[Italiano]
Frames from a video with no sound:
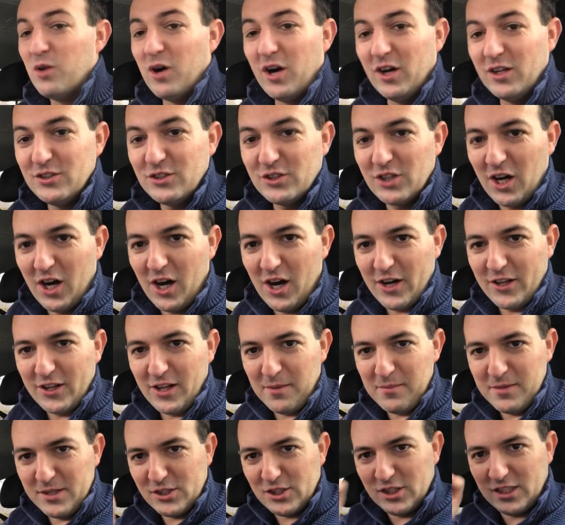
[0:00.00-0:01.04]
buongiorno
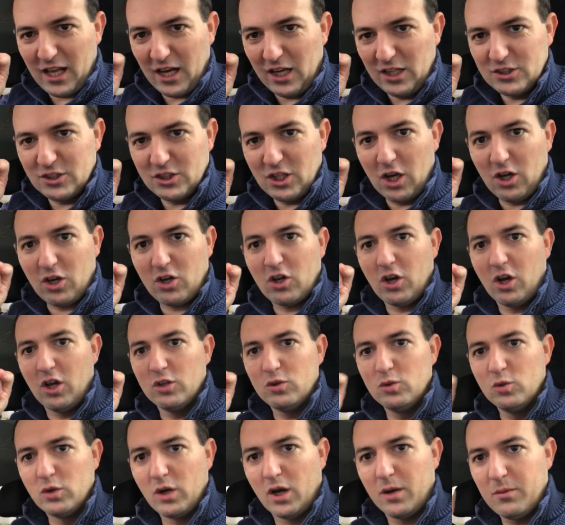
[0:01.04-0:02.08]
amici della Zoccolo
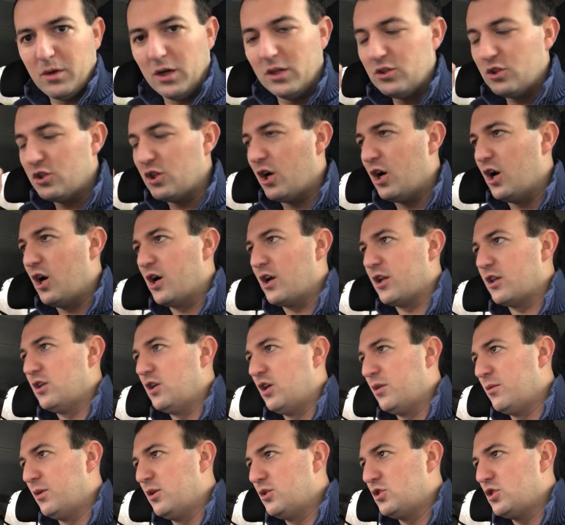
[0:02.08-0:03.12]
Duro,
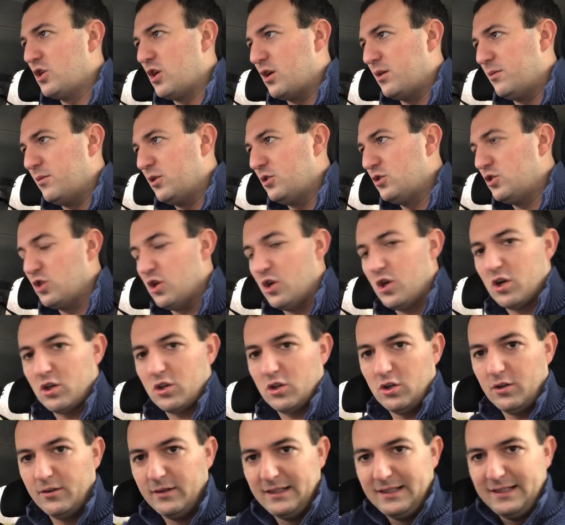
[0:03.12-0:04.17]
buongiorno, buongiorno,
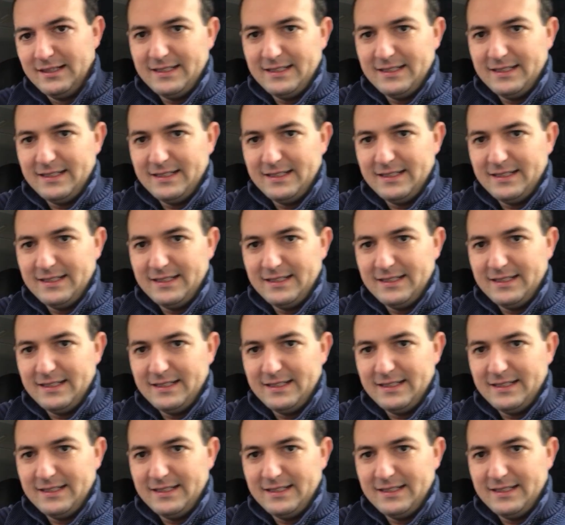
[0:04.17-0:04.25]
buongiorno.